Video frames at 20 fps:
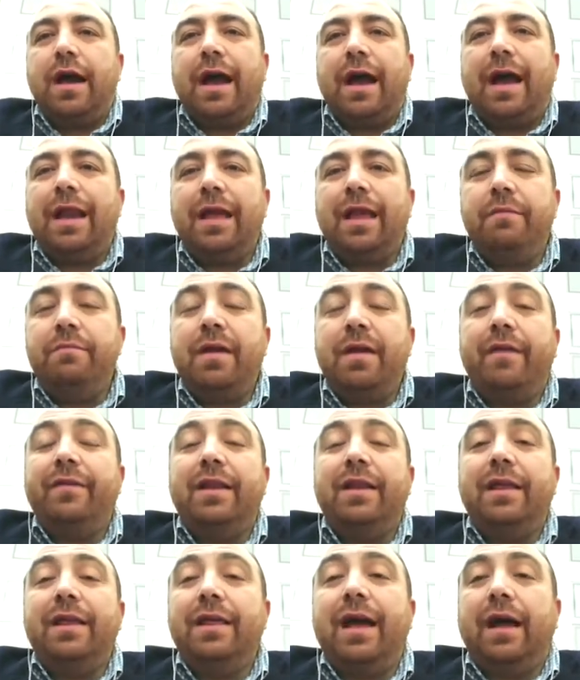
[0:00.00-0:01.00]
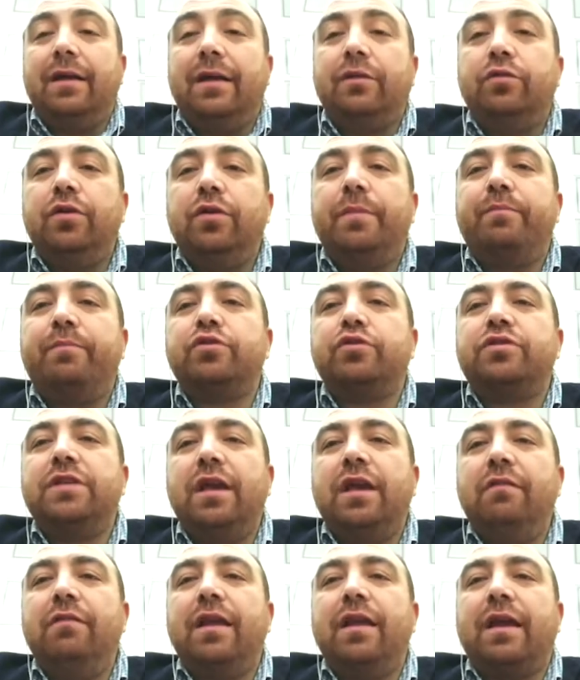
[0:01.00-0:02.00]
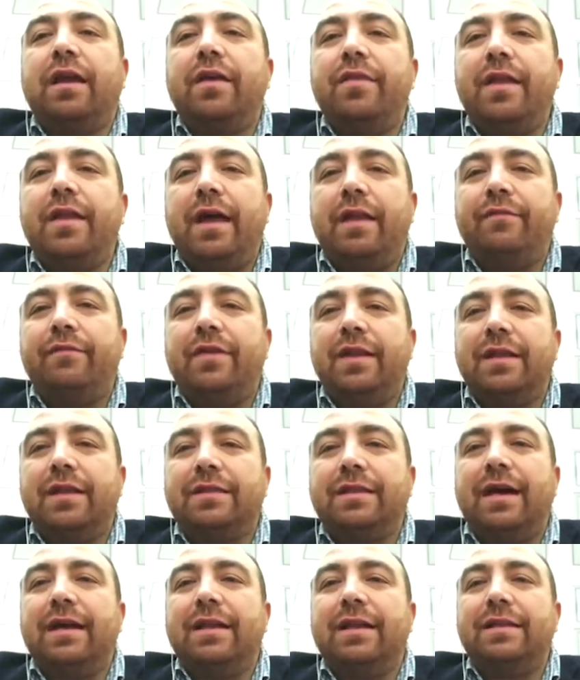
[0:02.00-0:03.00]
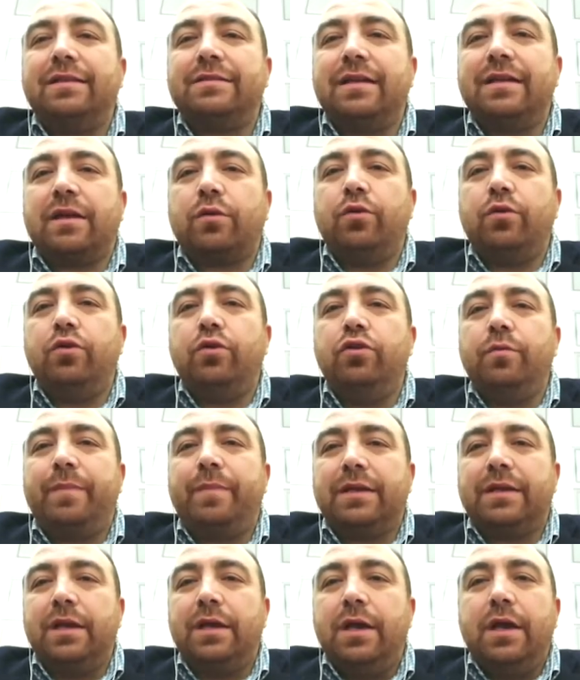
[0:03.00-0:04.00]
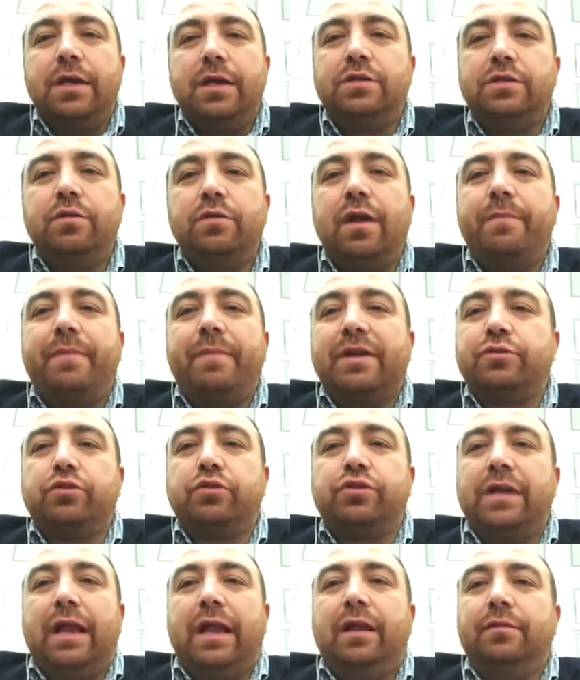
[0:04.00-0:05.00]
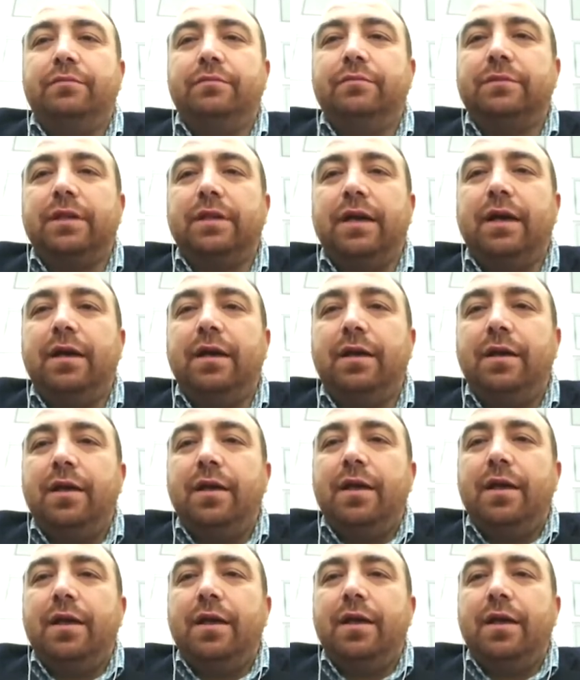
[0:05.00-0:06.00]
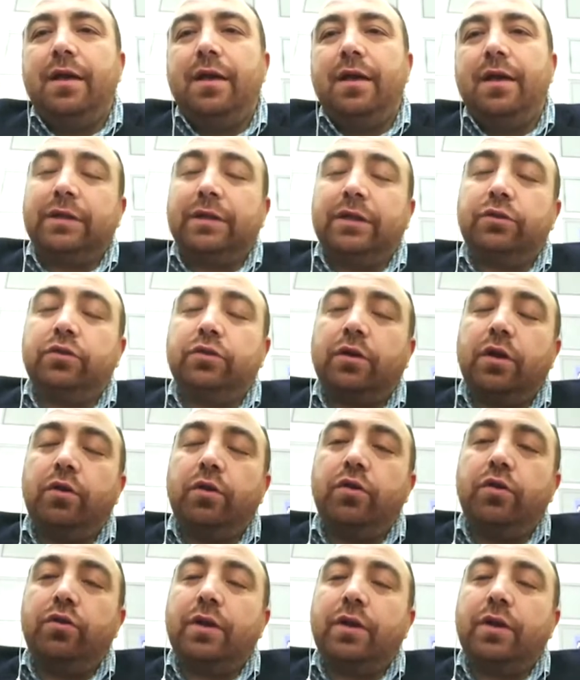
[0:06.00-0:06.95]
a la inviabilidad. No es posible generar bienestar, desarrollo, si no hay paz social. ¿ah? Y por lo tanto, creo yo